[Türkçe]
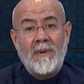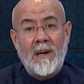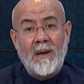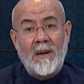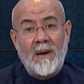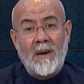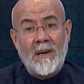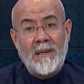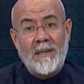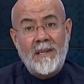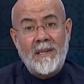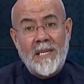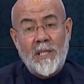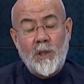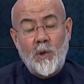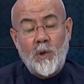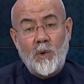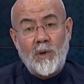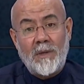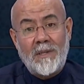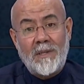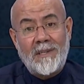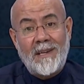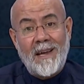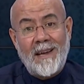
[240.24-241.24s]
فَلَا
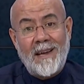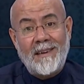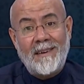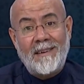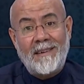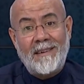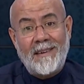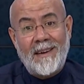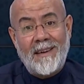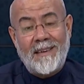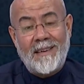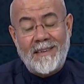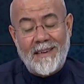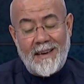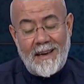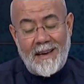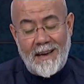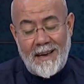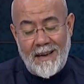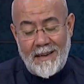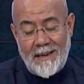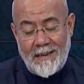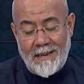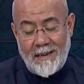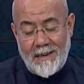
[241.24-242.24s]
يَسُدَّنَّكَ
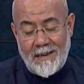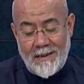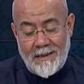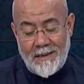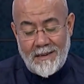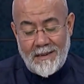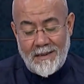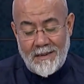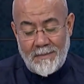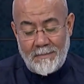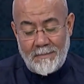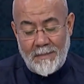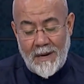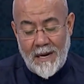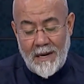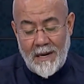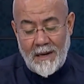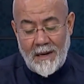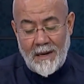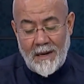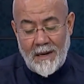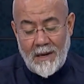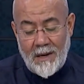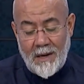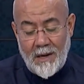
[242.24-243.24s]
اَنْهَا مَنْ
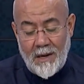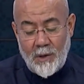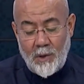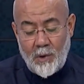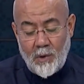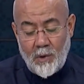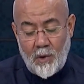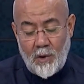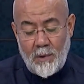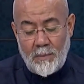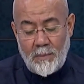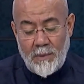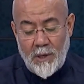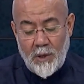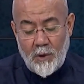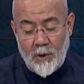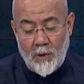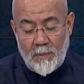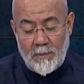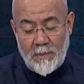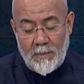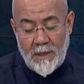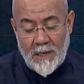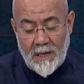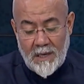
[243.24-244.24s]
لَا يُؤْمِنُ
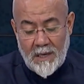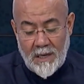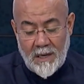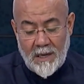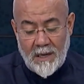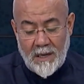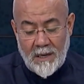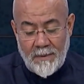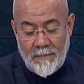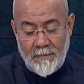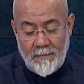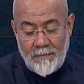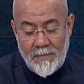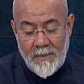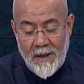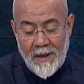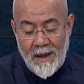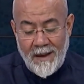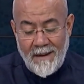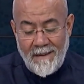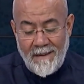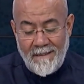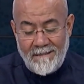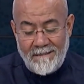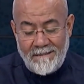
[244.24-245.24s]
بِهَا
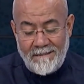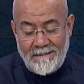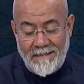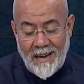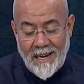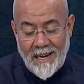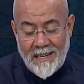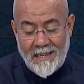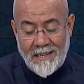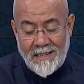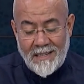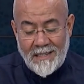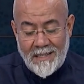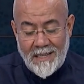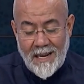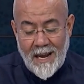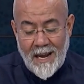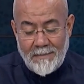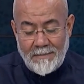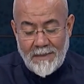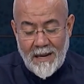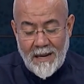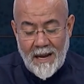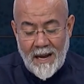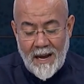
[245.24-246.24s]

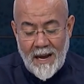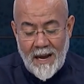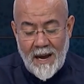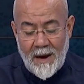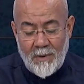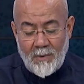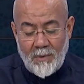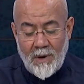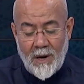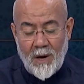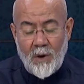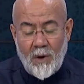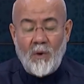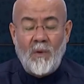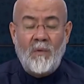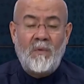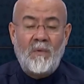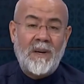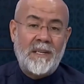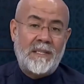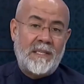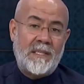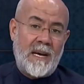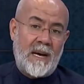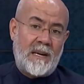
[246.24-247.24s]
وَاتَّبَأَ هَوَاهُ
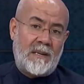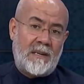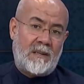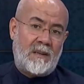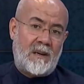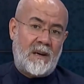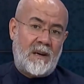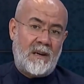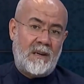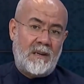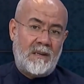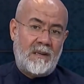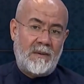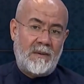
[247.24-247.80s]
فَتَرْضَى